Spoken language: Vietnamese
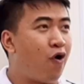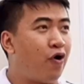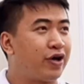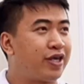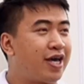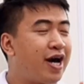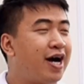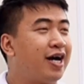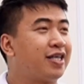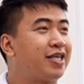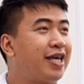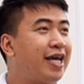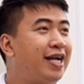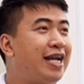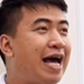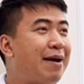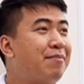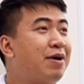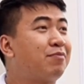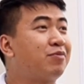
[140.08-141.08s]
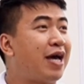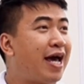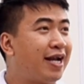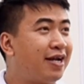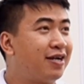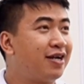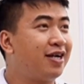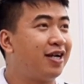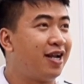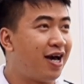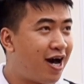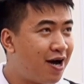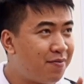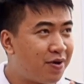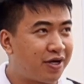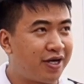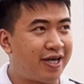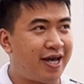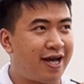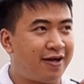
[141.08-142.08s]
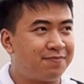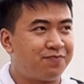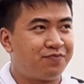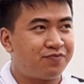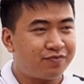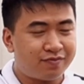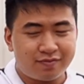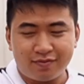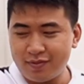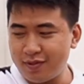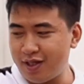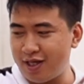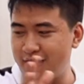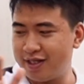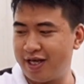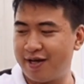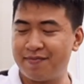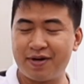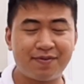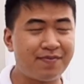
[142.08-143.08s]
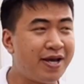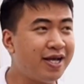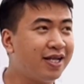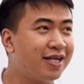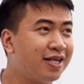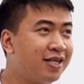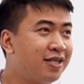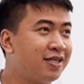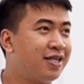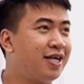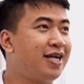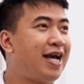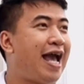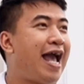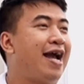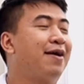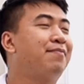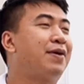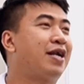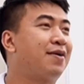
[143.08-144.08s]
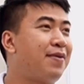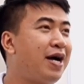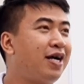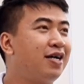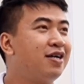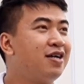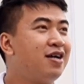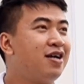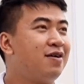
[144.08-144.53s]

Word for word: hội chợ triển lãm âm thanh rất là lớn mọi người ha. Thì mình biết tới hãng Paramax,